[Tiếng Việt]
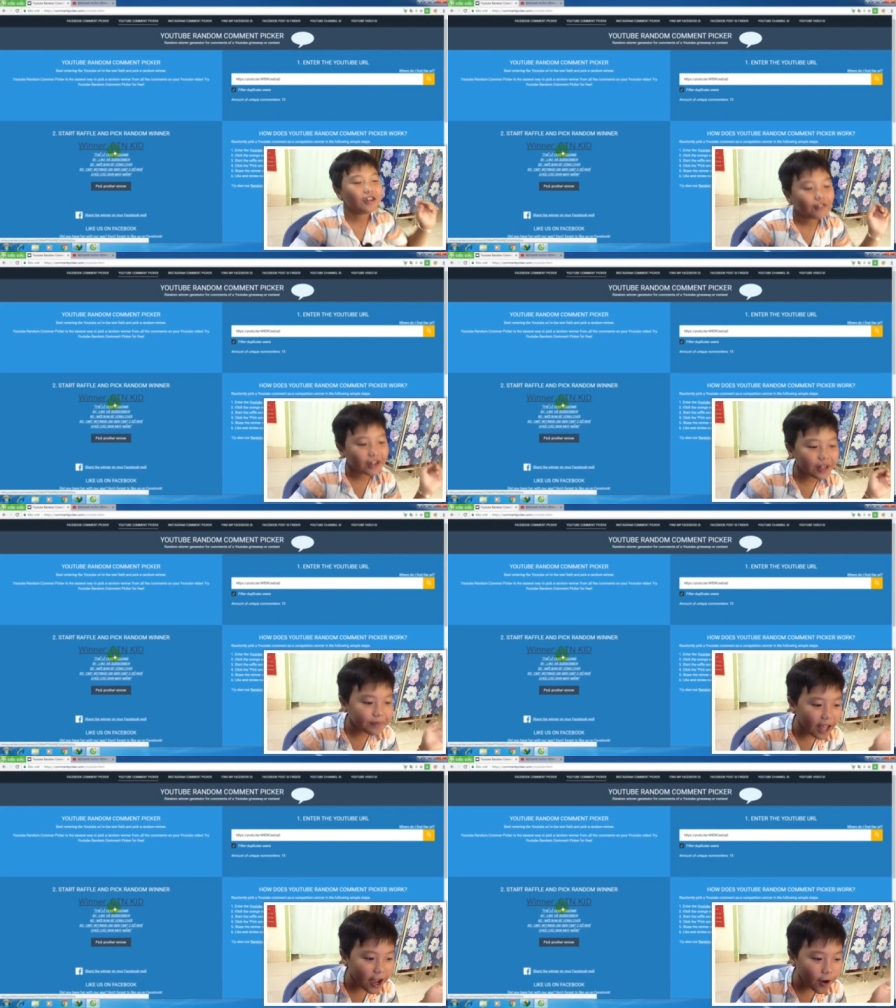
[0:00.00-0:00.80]
và tiếp
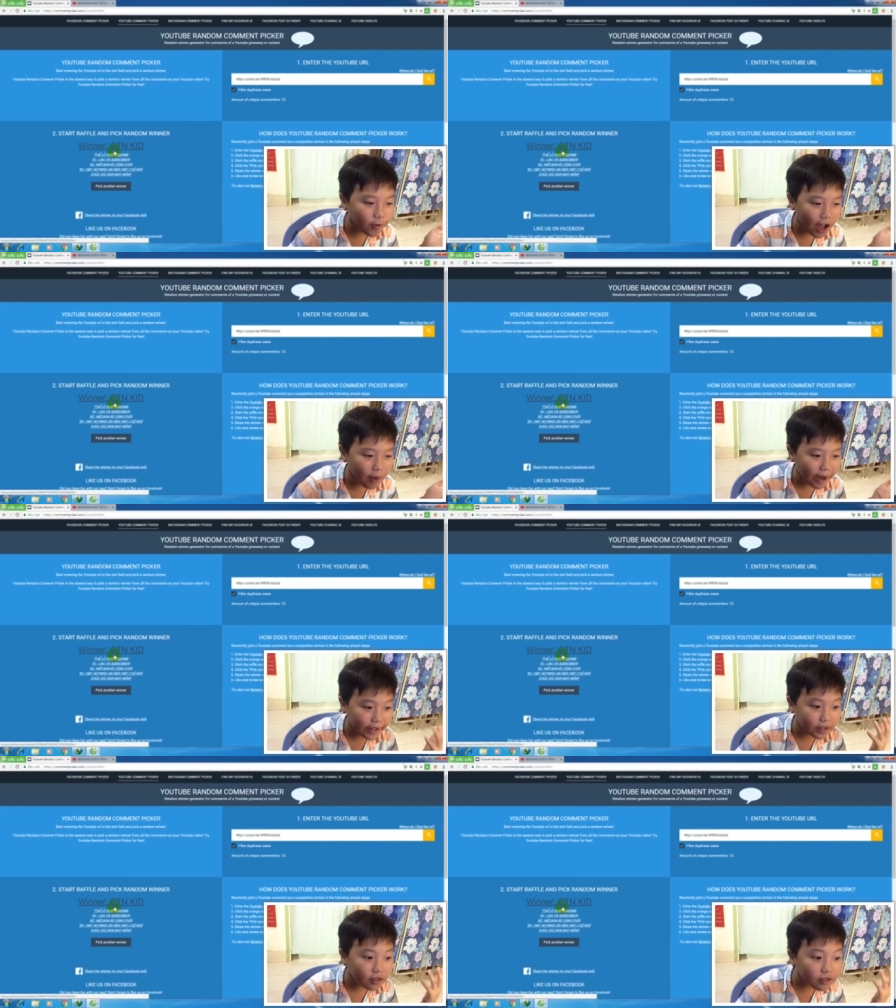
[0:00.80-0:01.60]
theo là bạn
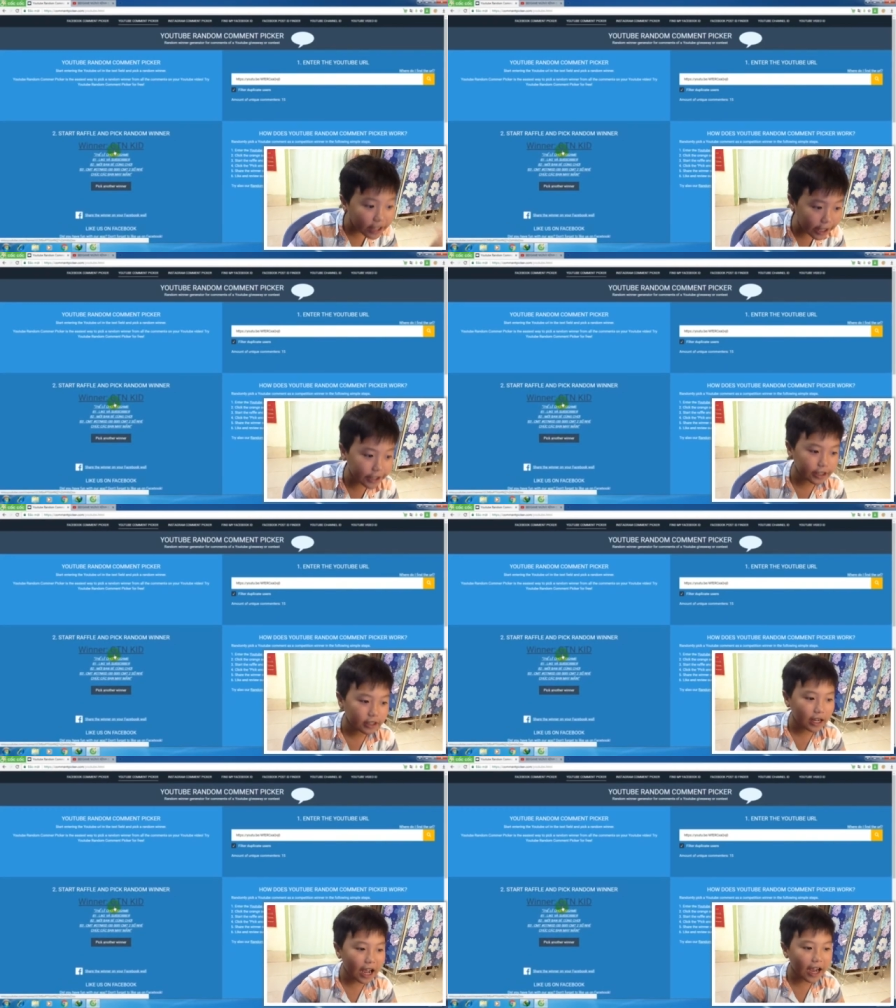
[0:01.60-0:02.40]
thứ nhì
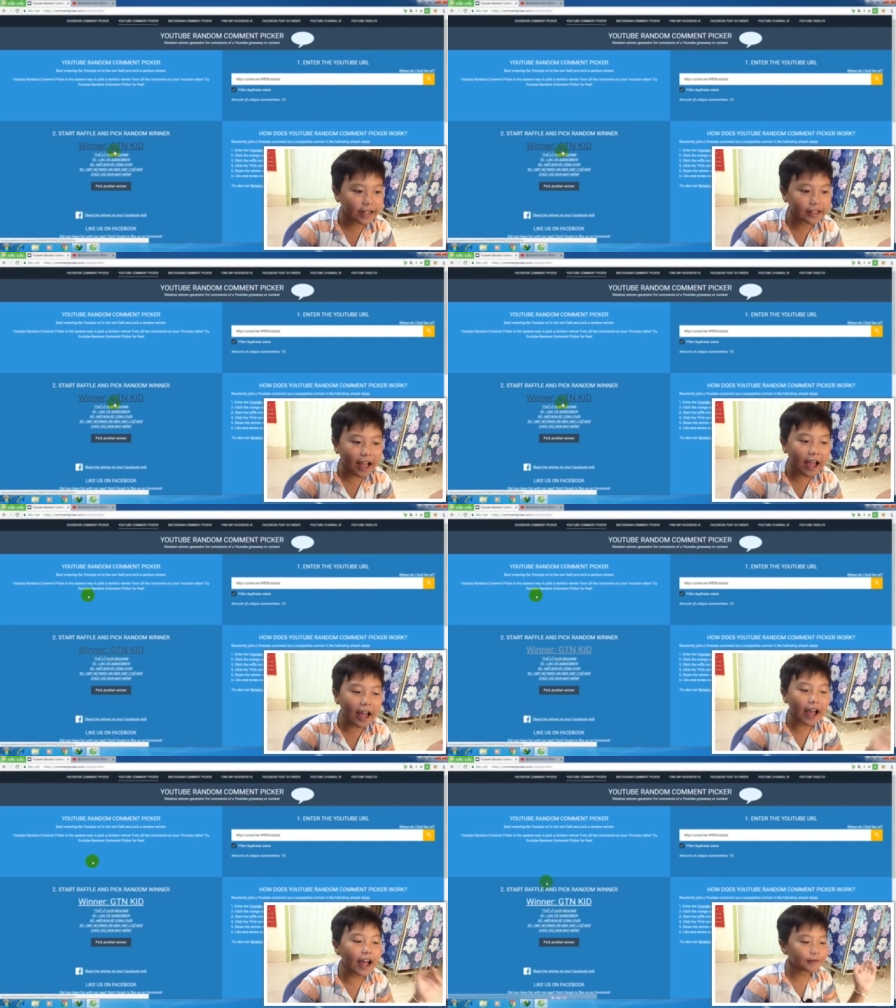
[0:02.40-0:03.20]
là ai
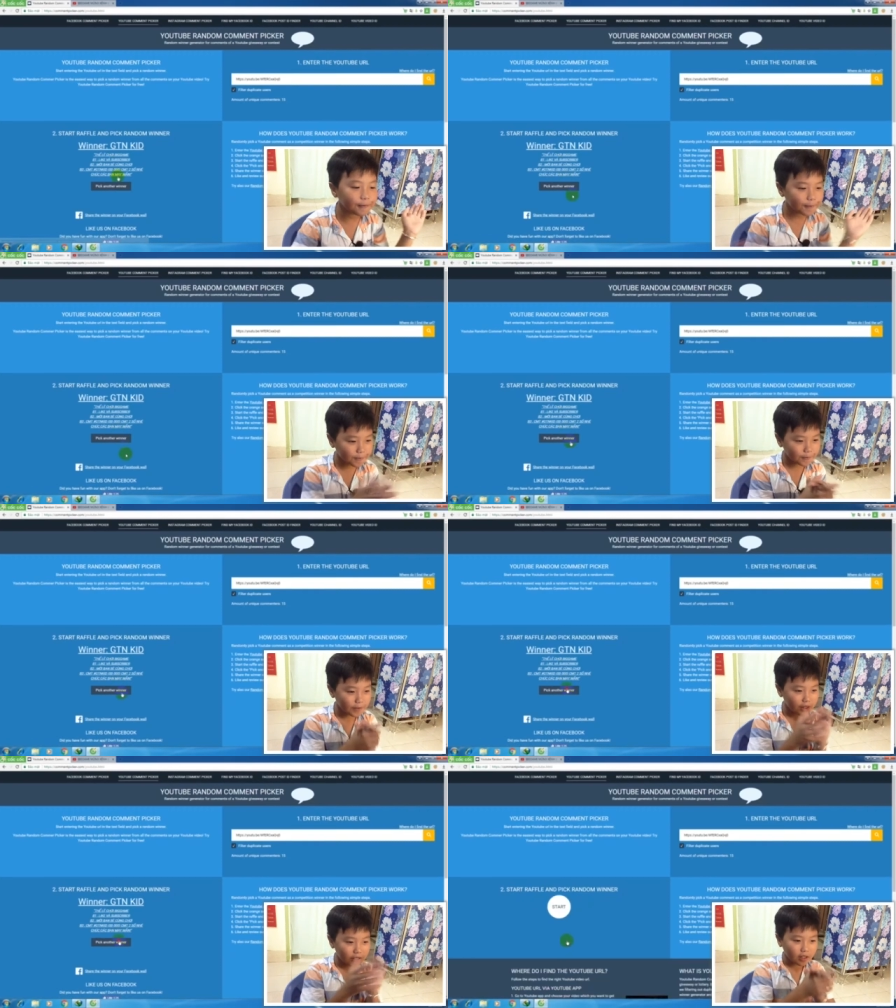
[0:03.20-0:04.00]
ta
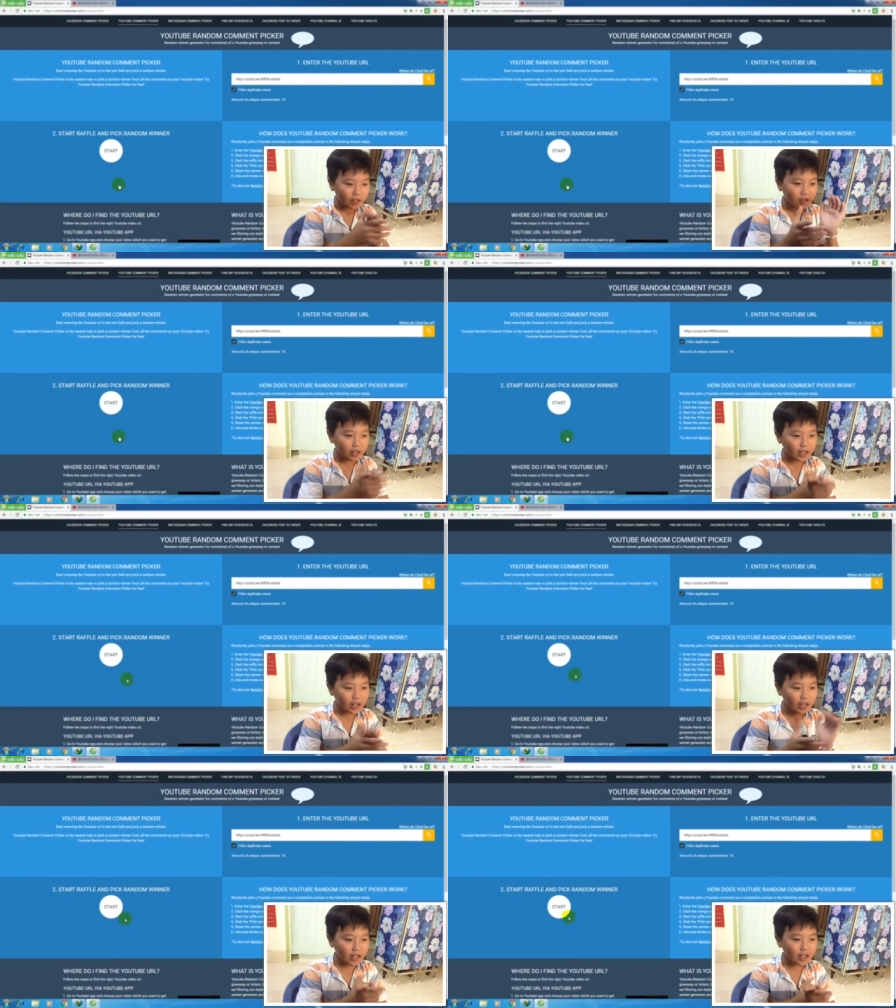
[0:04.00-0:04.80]

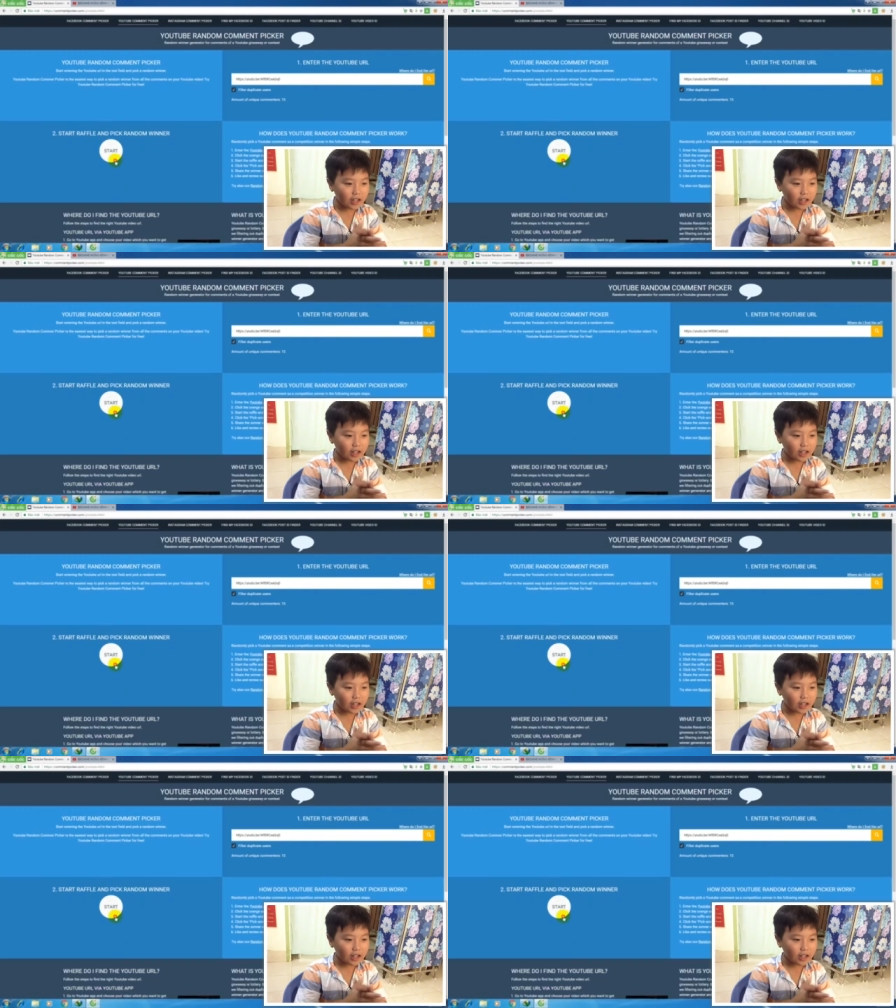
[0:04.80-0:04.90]
à, đó.